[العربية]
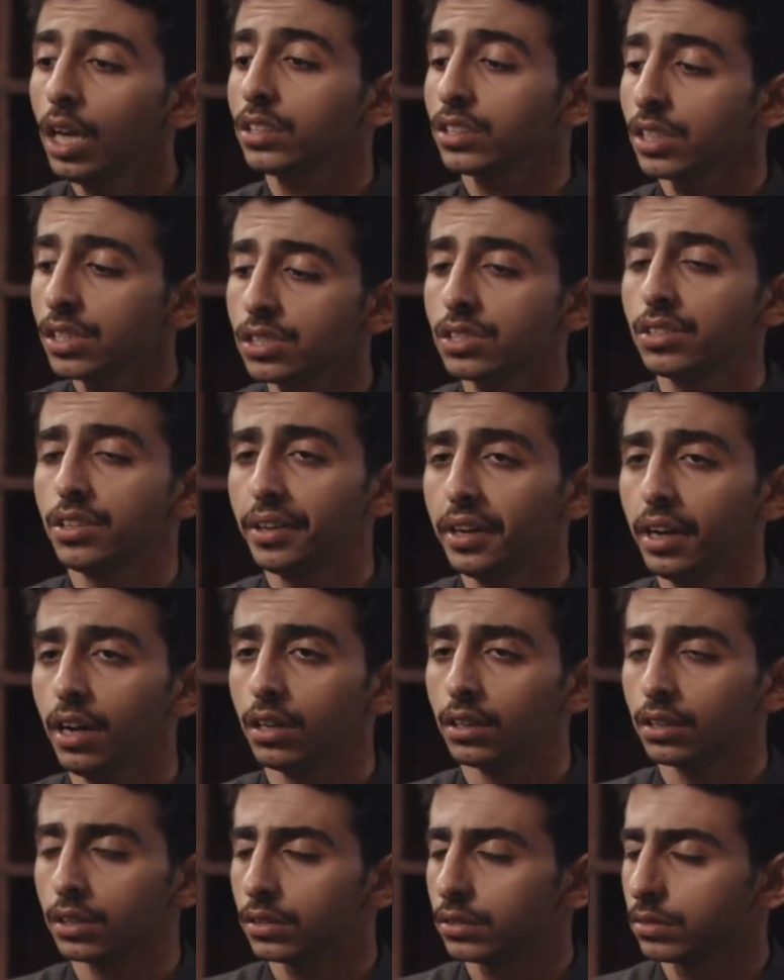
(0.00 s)
عشان السعر
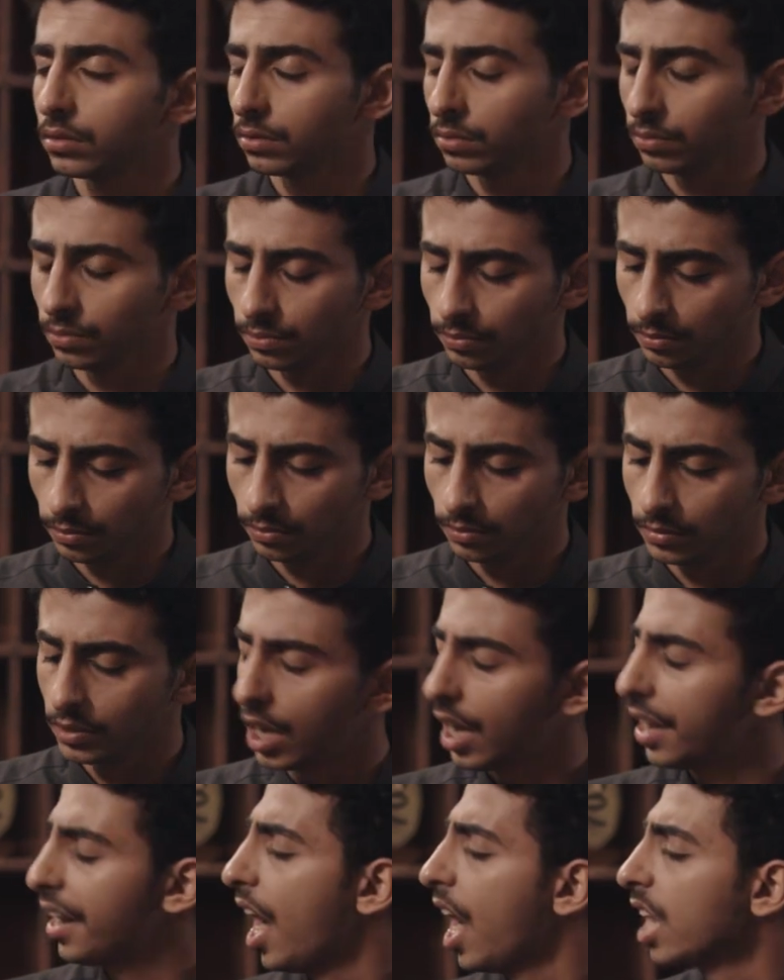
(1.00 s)
عالي
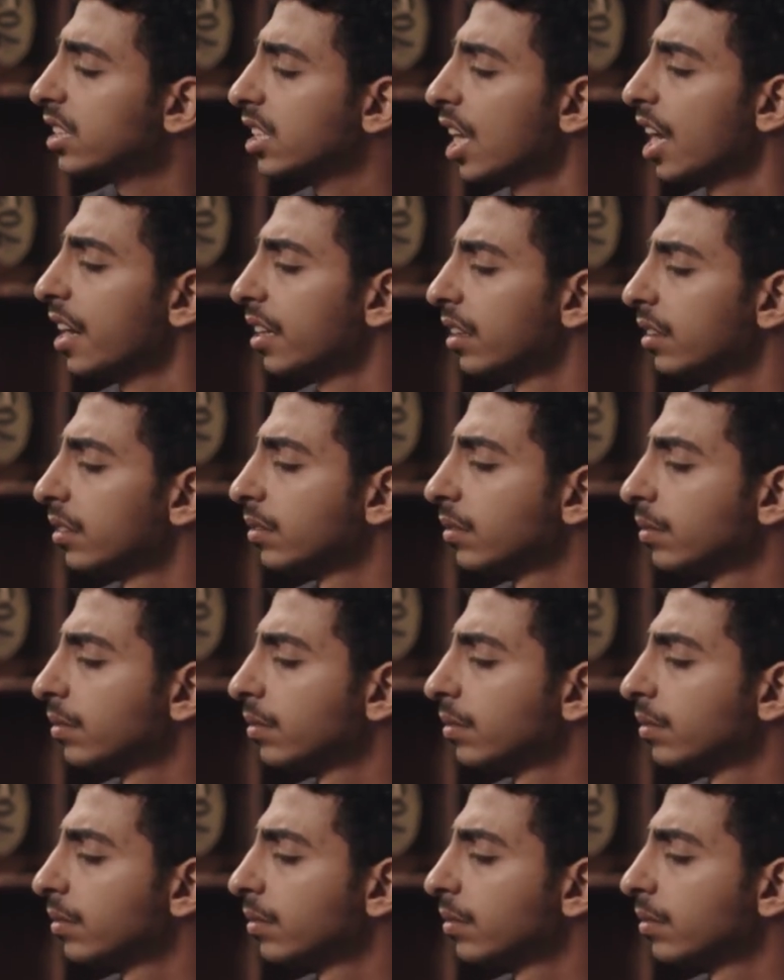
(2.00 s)
يا ناصر